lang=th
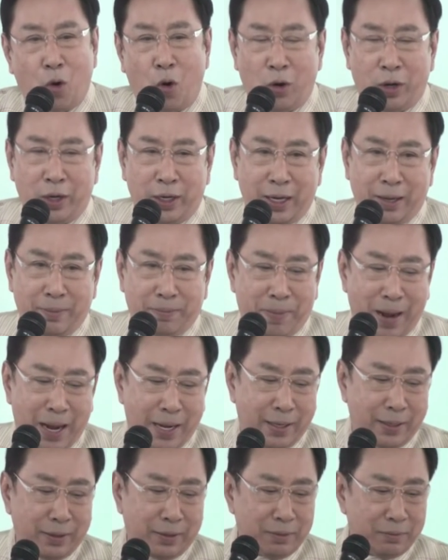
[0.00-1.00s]
คนเนี่ยไป
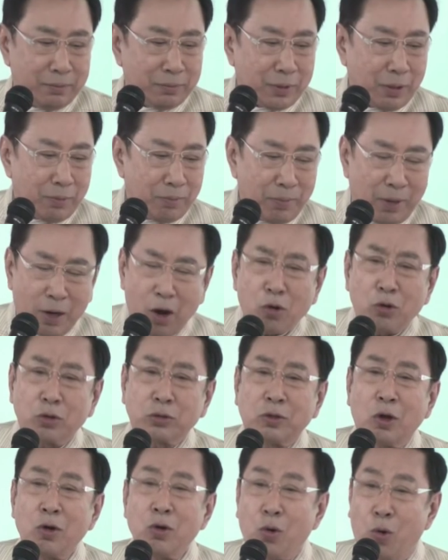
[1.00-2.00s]
มันก็
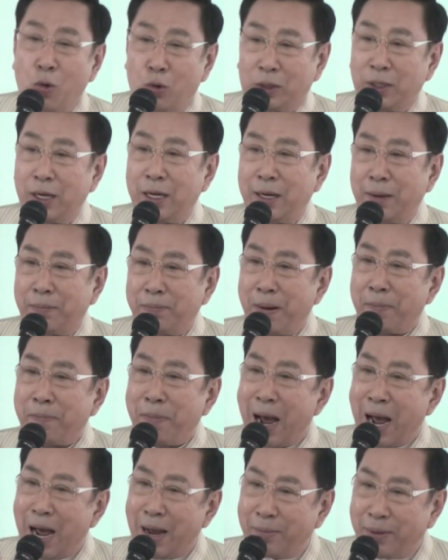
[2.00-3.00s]
ต้องขุดประ
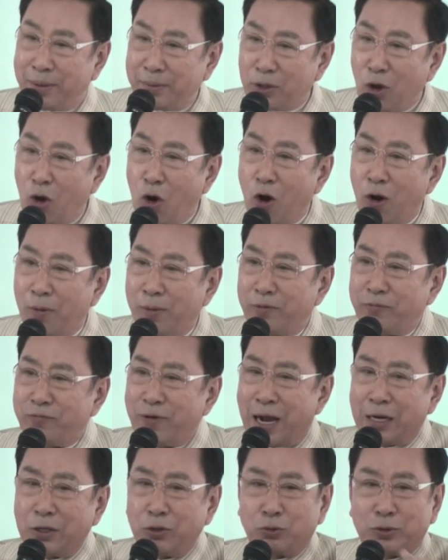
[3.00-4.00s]
ปามันท่อมัน
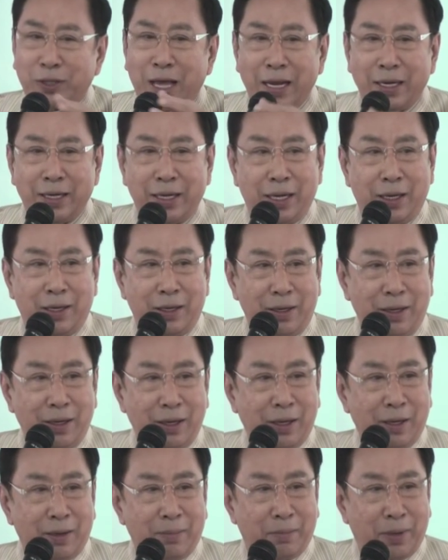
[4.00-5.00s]
ฝังอยู่ใต้ดิน
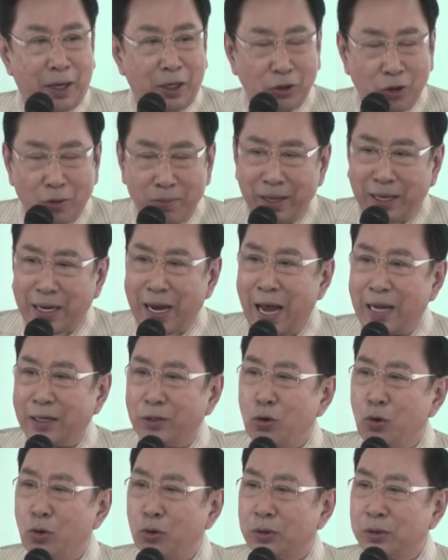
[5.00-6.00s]
มันก็ต้องมีการ
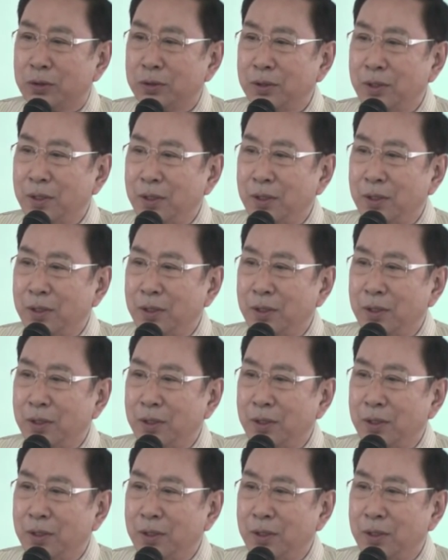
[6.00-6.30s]
ขุด